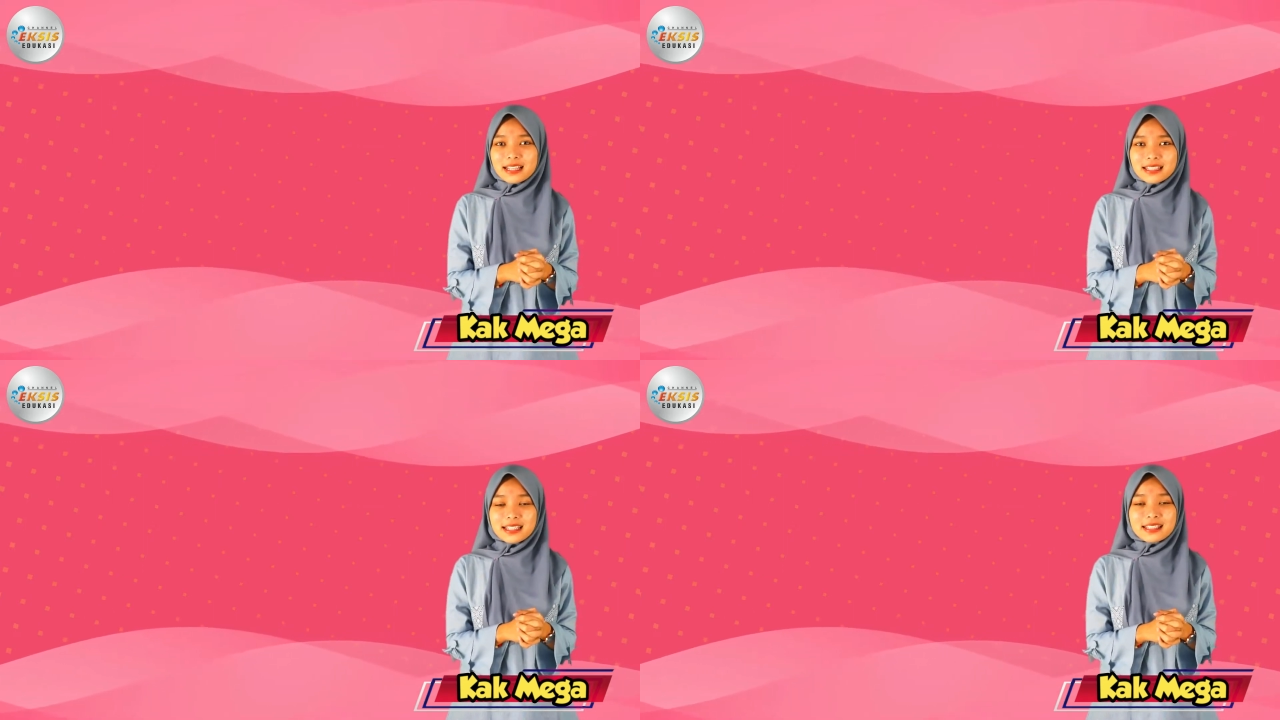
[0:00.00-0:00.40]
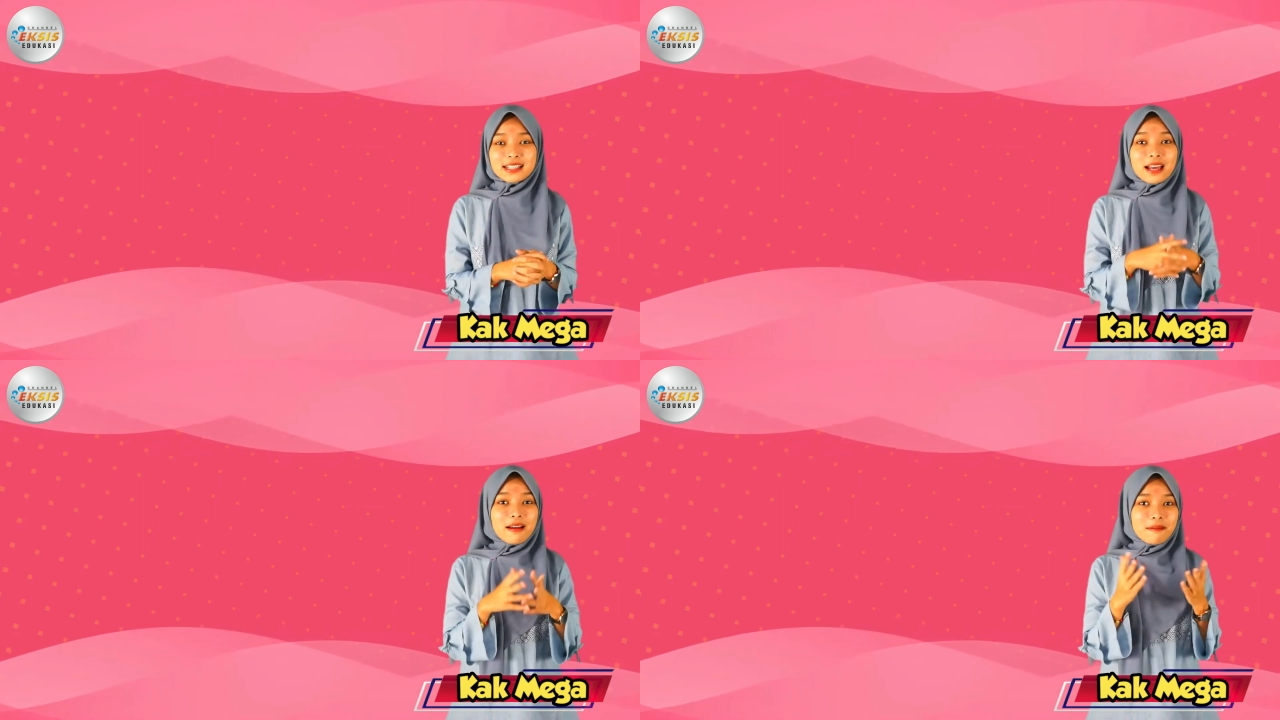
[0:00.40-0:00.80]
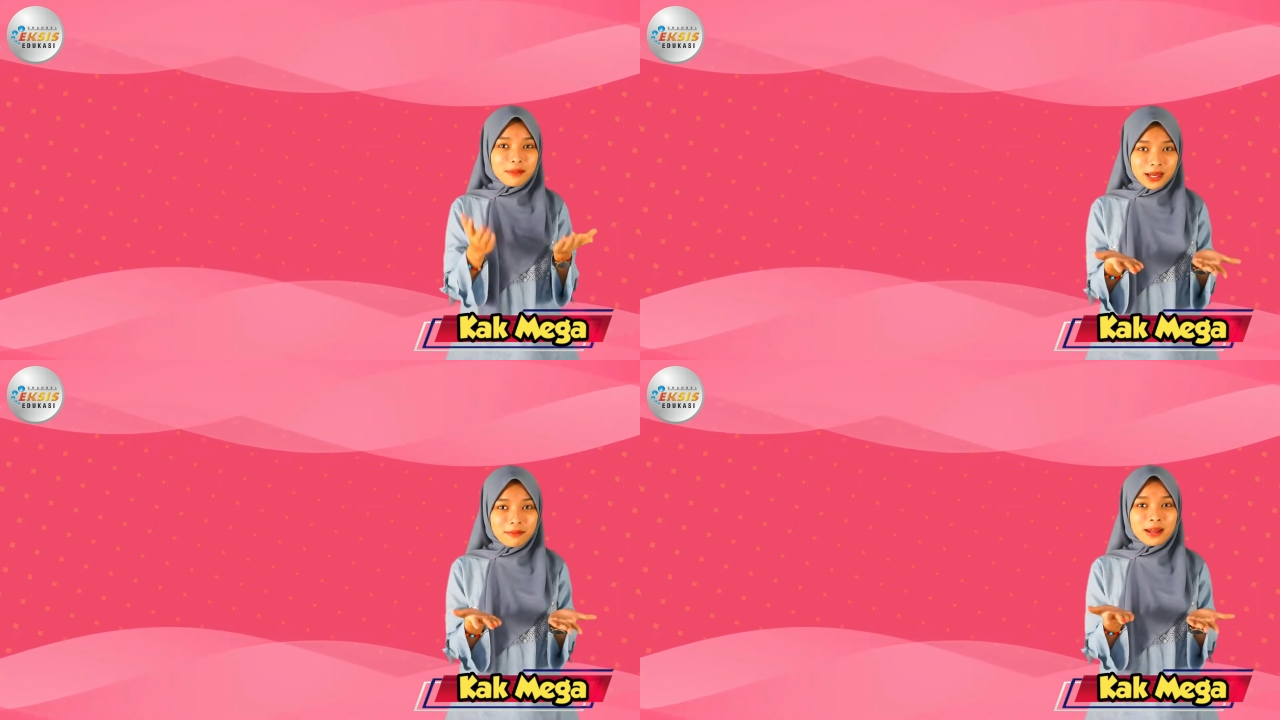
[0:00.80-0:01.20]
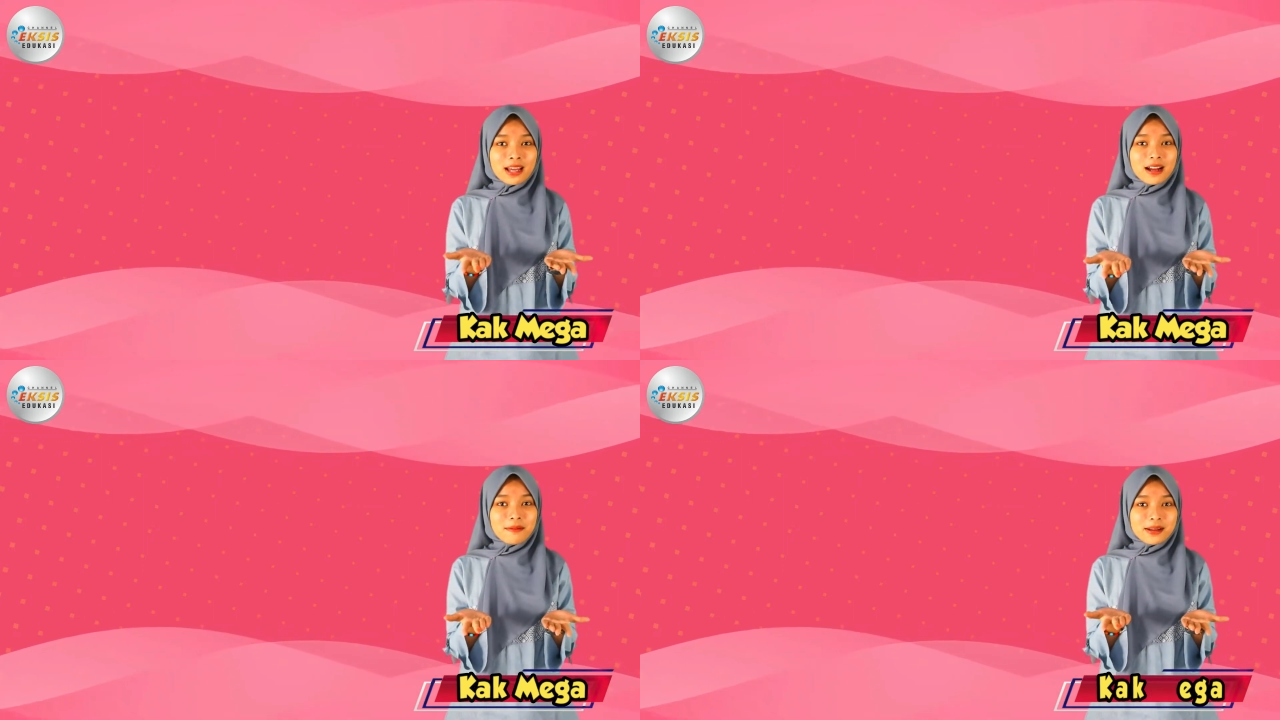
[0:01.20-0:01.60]
Eksis
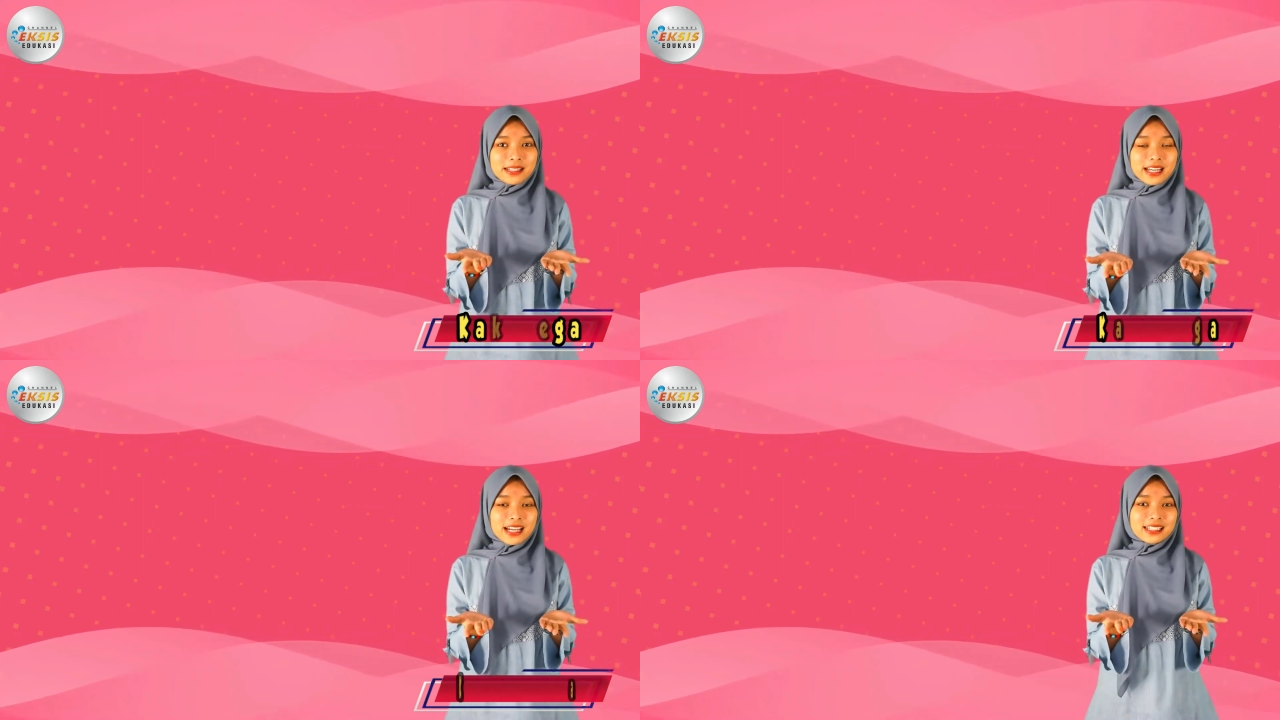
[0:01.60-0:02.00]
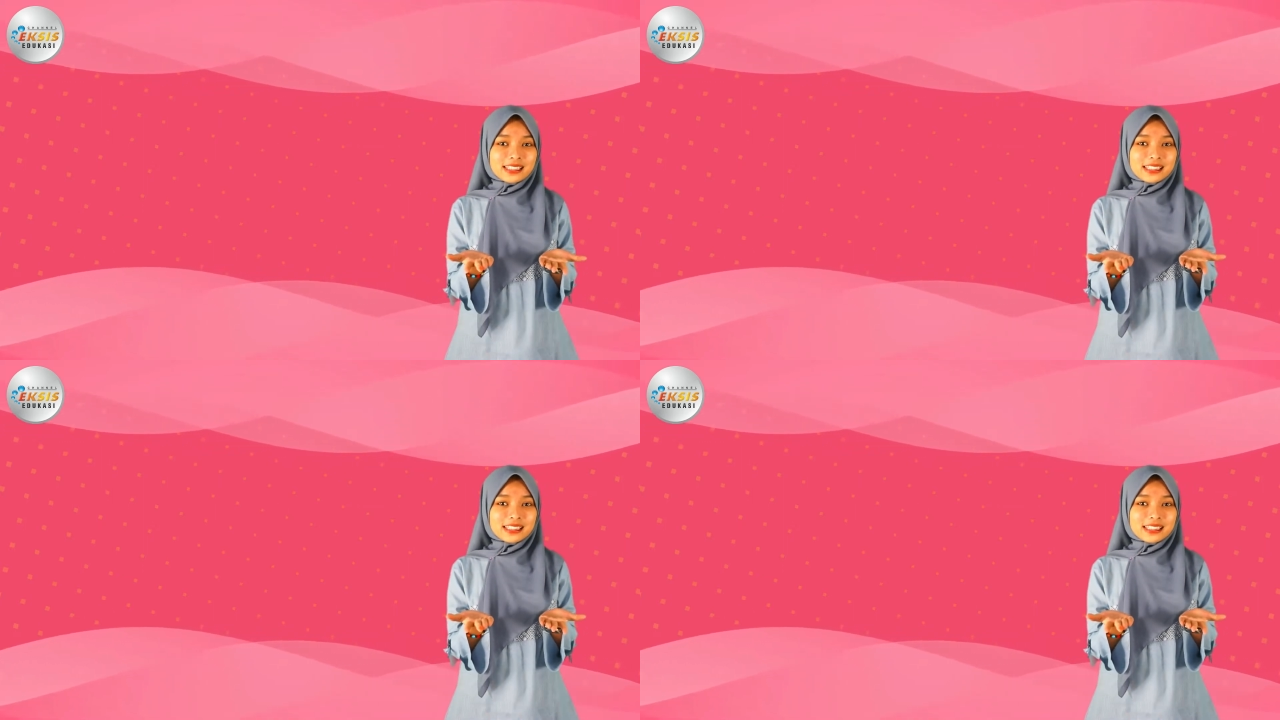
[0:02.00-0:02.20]
Bagaimana kabarnya?